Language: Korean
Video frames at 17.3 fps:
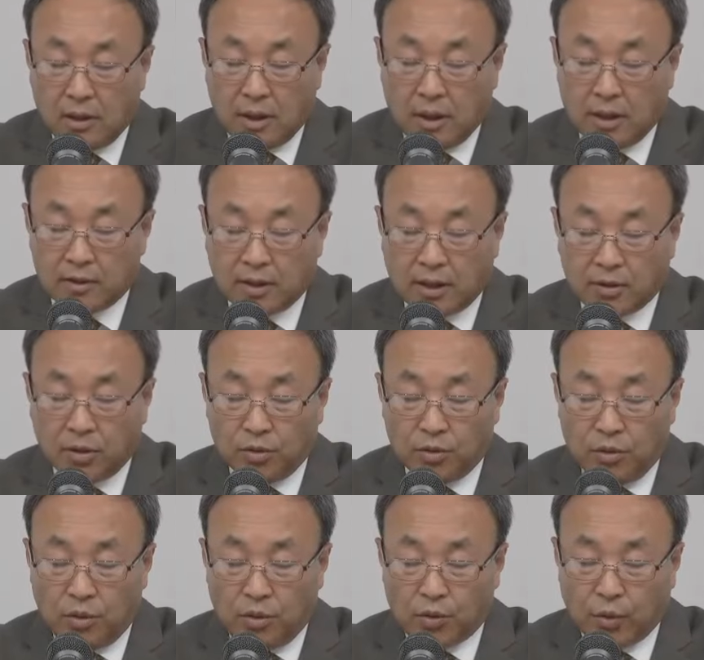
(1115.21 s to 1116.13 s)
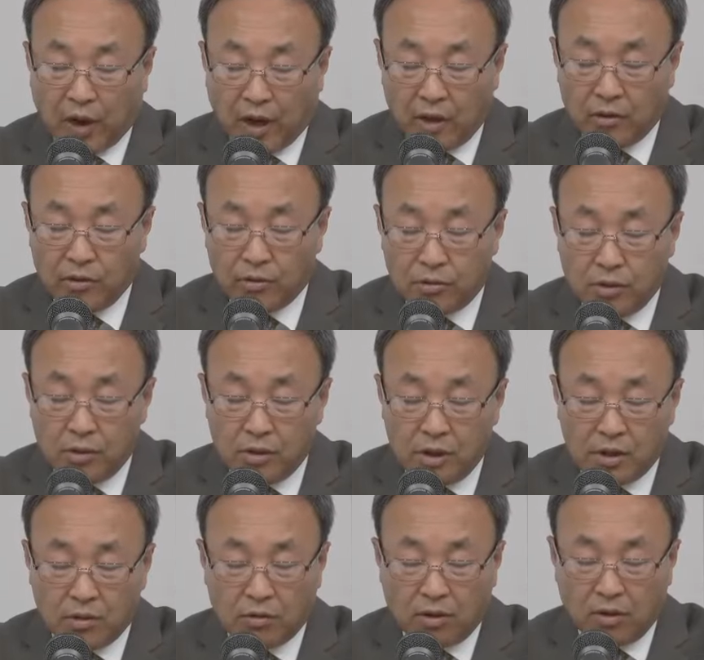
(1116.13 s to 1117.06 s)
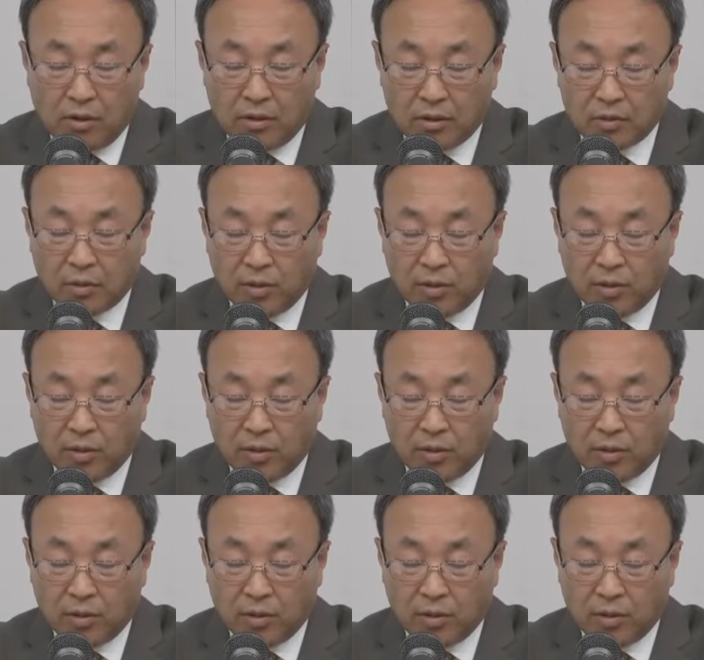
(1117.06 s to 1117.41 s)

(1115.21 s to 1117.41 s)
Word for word: 예, 제 손으로 괴후를 이루고